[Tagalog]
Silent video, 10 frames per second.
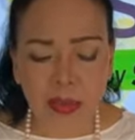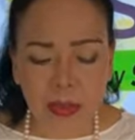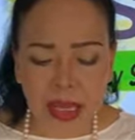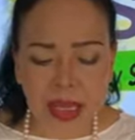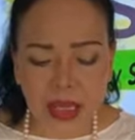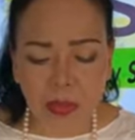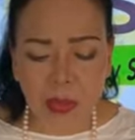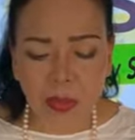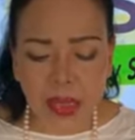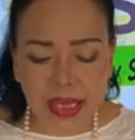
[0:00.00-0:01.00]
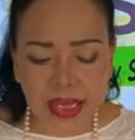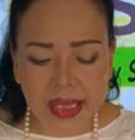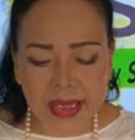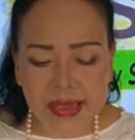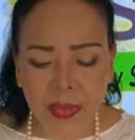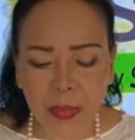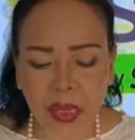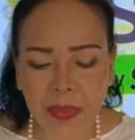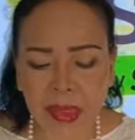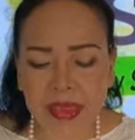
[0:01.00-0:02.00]
mahirap gumaling kasi
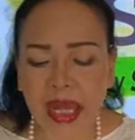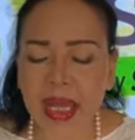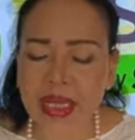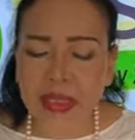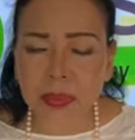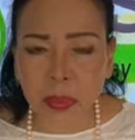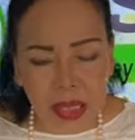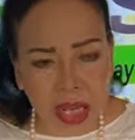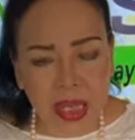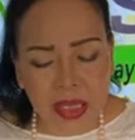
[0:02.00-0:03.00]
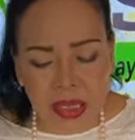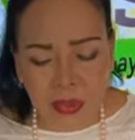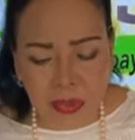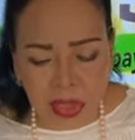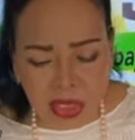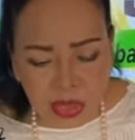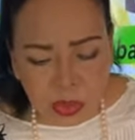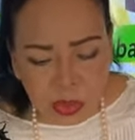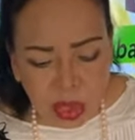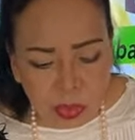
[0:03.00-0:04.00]
pag mataas palagi ang blood
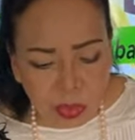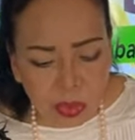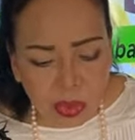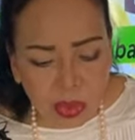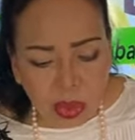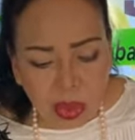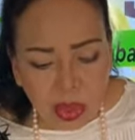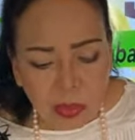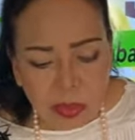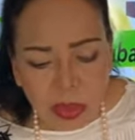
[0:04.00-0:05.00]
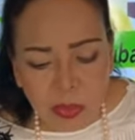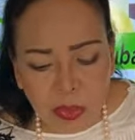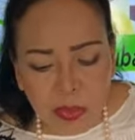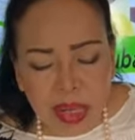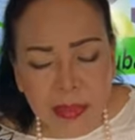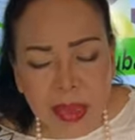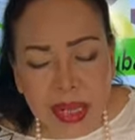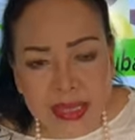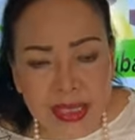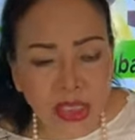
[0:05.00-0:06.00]
sugar mo, may problema
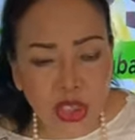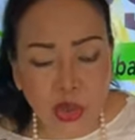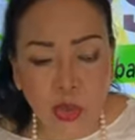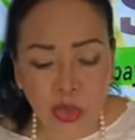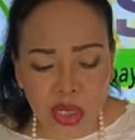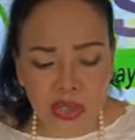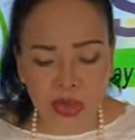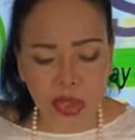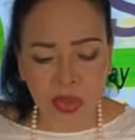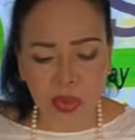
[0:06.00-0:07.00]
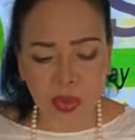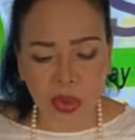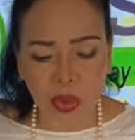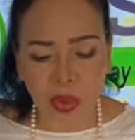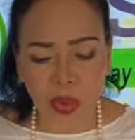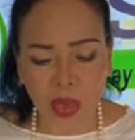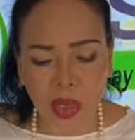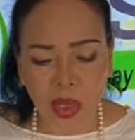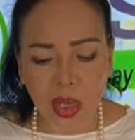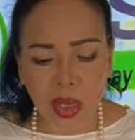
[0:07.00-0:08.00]
ka sa circulation ng dugo.
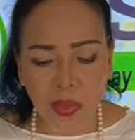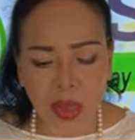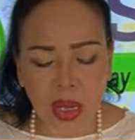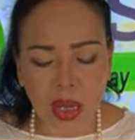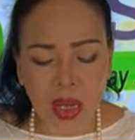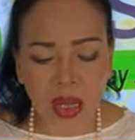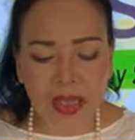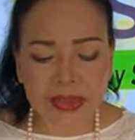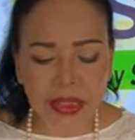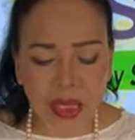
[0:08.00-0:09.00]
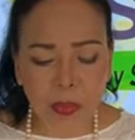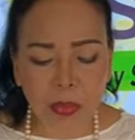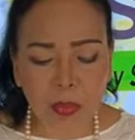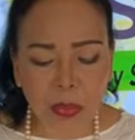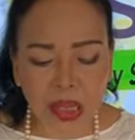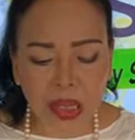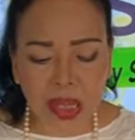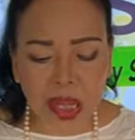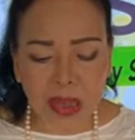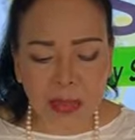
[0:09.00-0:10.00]
Uh, kasi nga po, pag
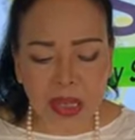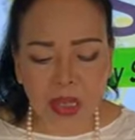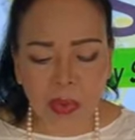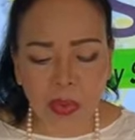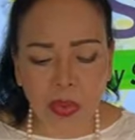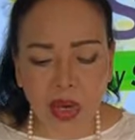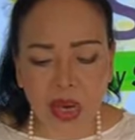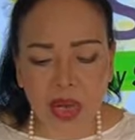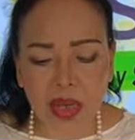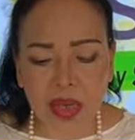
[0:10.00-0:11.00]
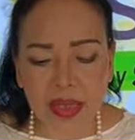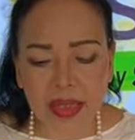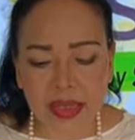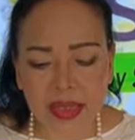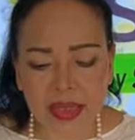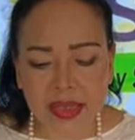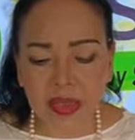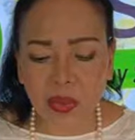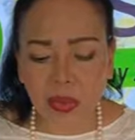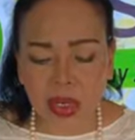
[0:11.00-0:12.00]
uh, very poor ang
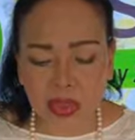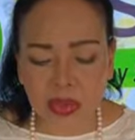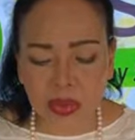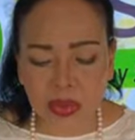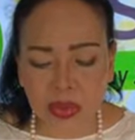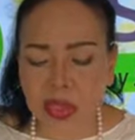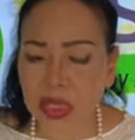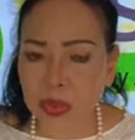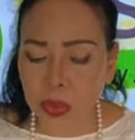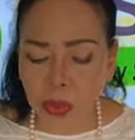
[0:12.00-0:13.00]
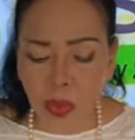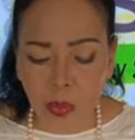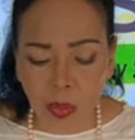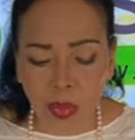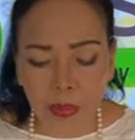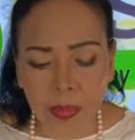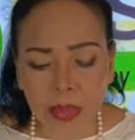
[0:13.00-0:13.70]
circulation ng dugo mo,